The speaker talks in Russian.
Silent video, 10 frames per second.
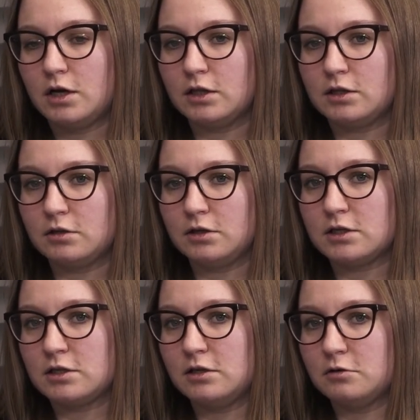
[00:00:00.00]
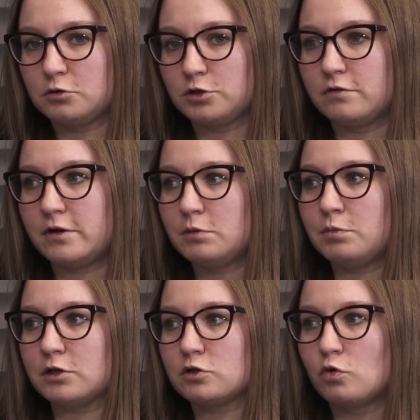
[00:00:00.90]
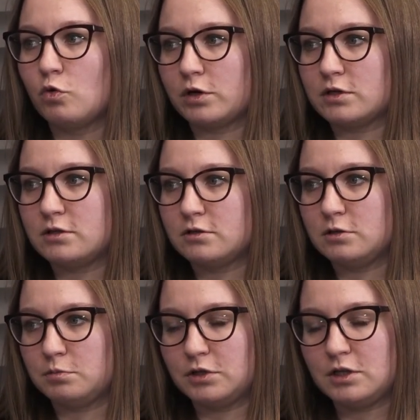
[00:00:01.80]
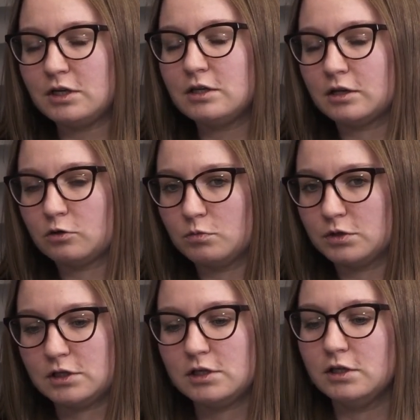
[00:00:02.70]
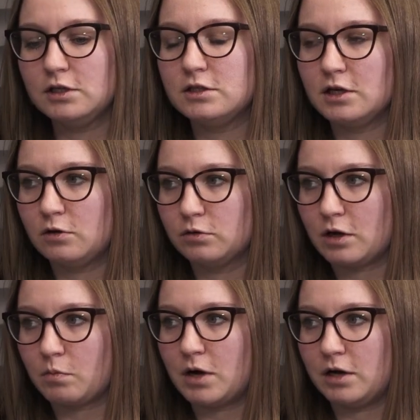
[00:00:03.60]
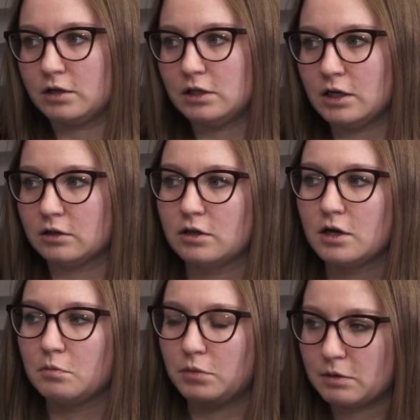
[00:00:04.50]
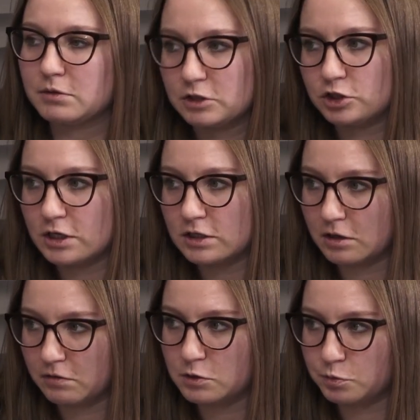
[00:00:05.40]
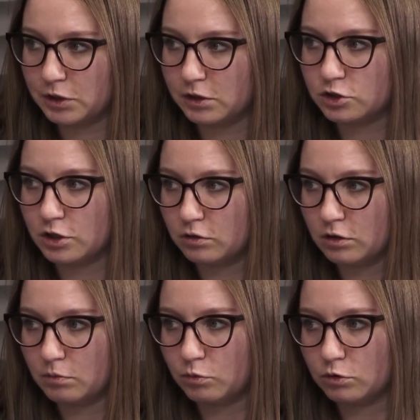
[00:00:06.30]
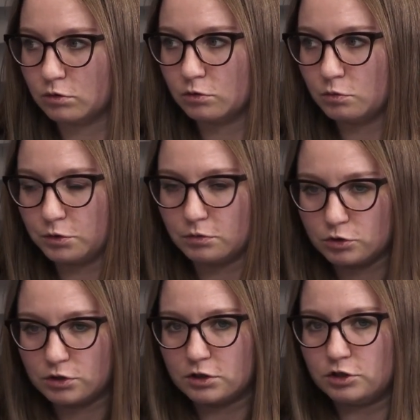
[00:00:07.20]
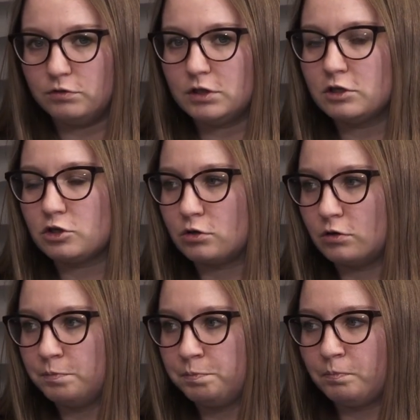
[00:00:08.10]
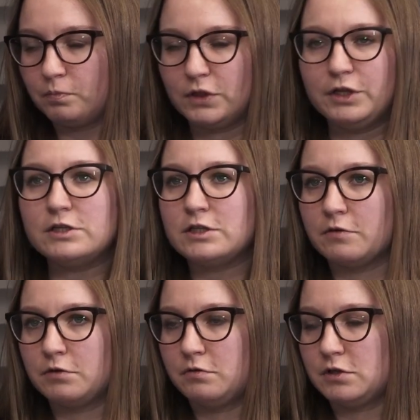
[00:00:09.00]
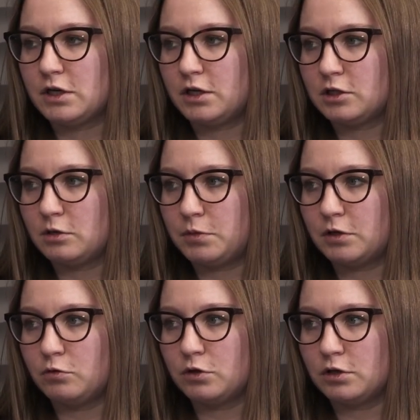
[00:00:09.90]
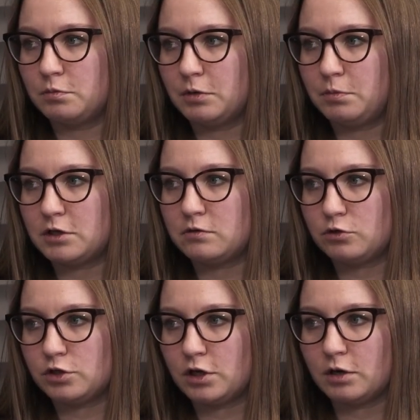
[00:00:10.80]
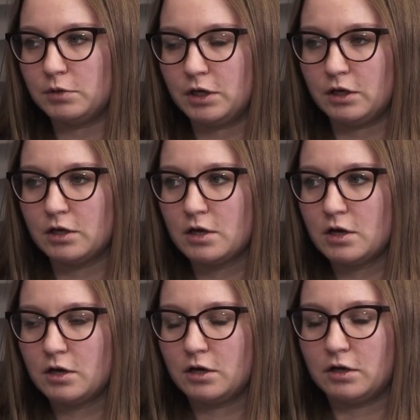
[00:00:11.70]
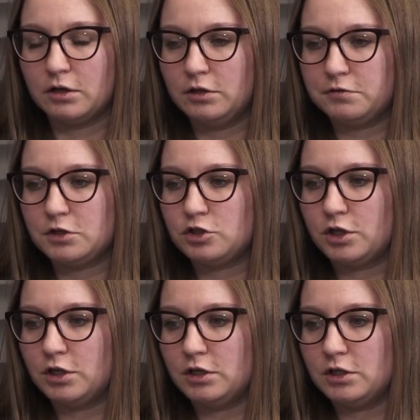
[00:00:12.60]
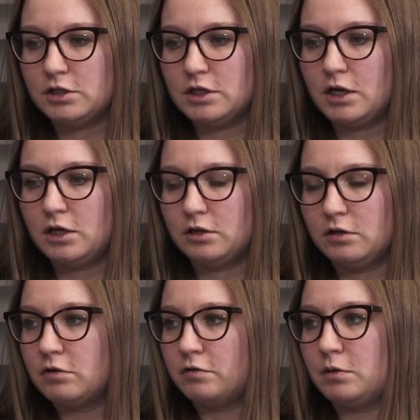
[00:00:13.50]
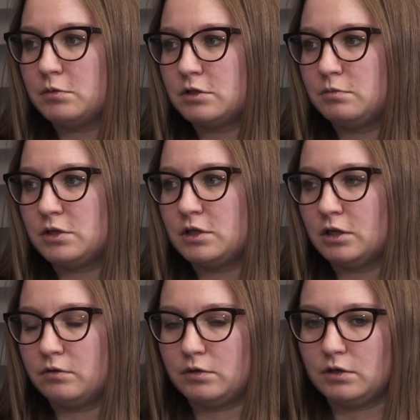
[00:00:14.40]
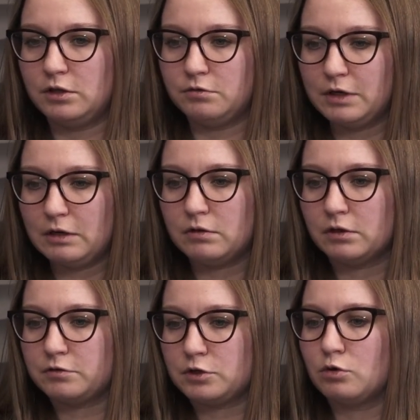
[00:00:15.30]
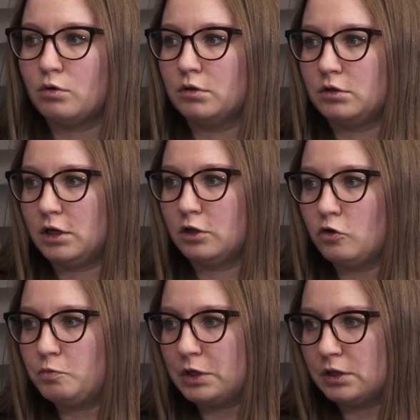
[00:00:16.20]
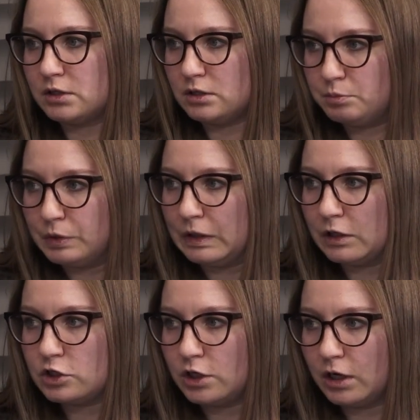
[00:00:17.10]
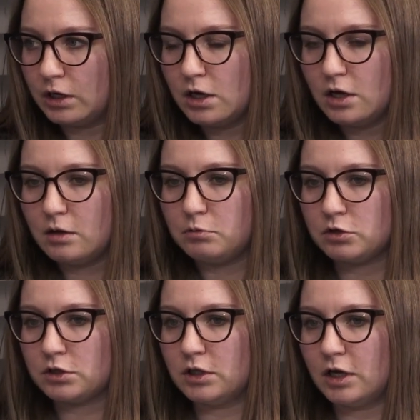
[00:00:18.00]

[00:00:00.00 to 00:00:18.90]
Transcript: Это если уж говорить про скорость, типа три дня думать или неделю нормально. Нет, прямо сейчас я вас приглашаю на работу. Ну, потому что очевидно, что нельзя выявить каких-то подводных препятствующих камней э, ни в течение недели, ни во время собеседования. Не выявил, все, ты готов пригласить, приглашай. Просто